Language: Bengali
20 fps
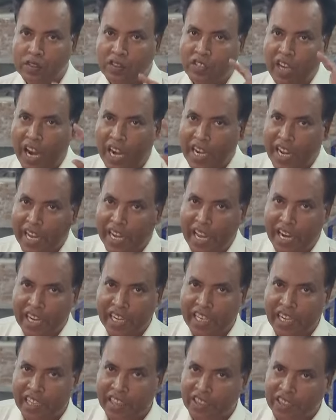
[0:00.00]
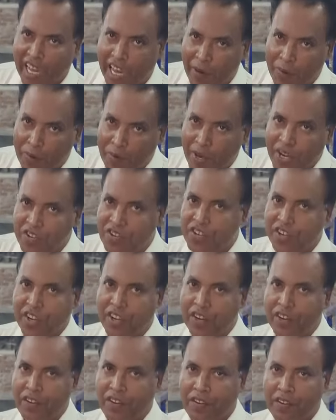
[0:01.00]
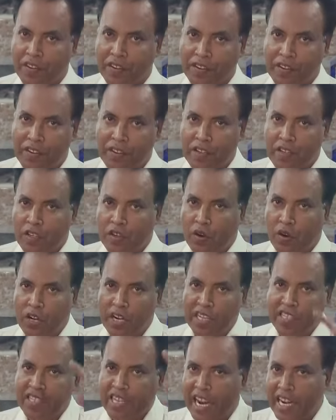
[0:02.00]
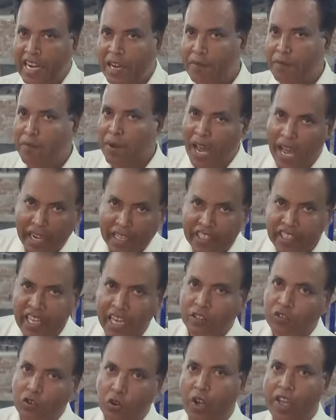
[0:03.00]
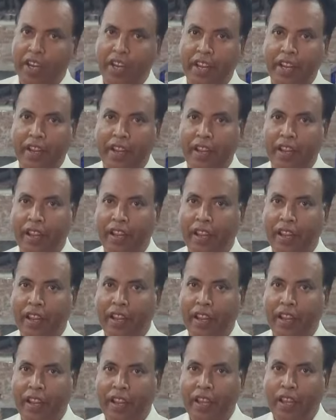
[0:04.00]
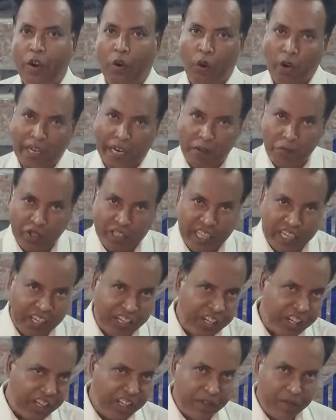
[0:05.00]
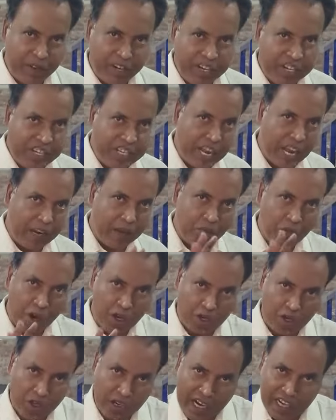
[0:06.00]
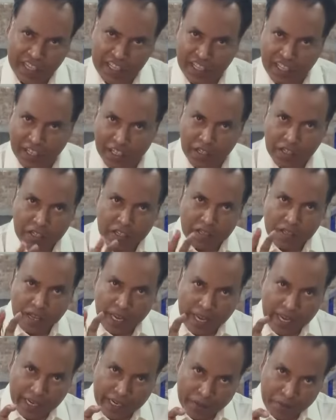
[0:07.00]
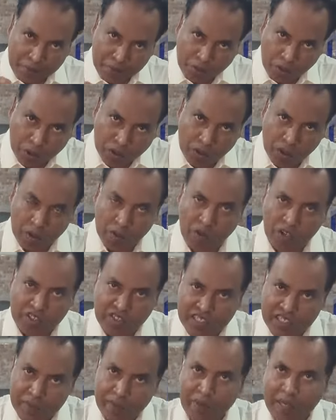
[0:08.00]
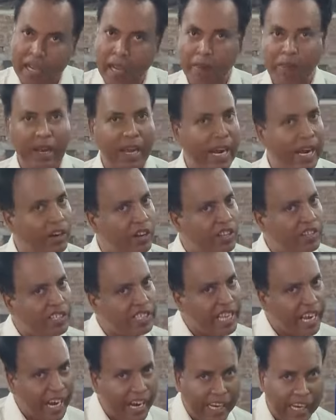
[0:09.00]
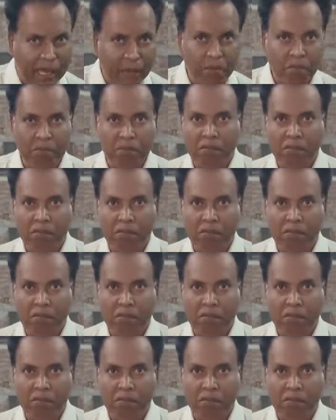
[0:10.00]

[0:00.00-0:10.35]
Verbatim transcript: চায়না গাড়িটার দাম বেশি ওটা চায়না ব্লাক দিয়া তৈরি ওটার মধ্যে কি ডিফেন্সিয়াল মোটর আর কি এই কন্ট্রোল বক্স কি পিক লাগানো আছে দেখাইলাম